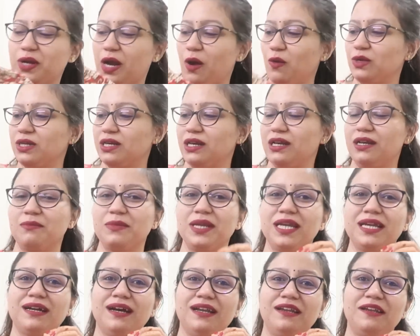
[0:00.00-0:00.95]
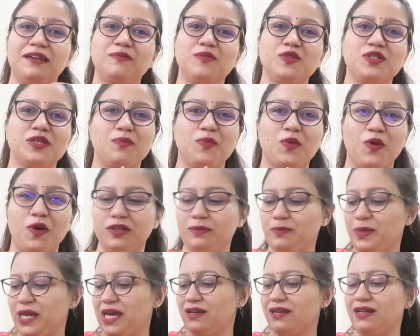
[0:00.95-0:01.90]
ब्राउन कलर में कलर मुझे
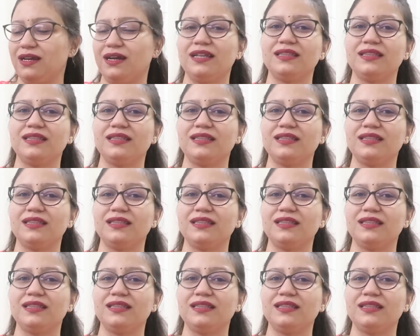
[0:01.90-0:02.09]
बहुत प्यारा